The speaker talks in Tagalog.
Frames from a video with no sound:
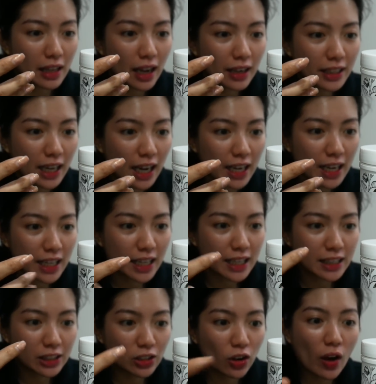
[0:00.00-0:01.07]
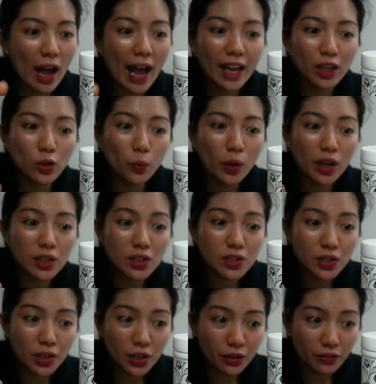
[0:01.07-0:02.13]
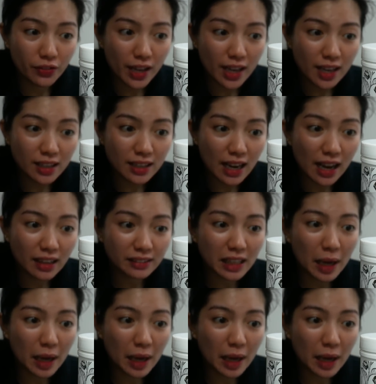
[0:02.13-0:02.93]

Ang nakalagay dito, add one serving lang,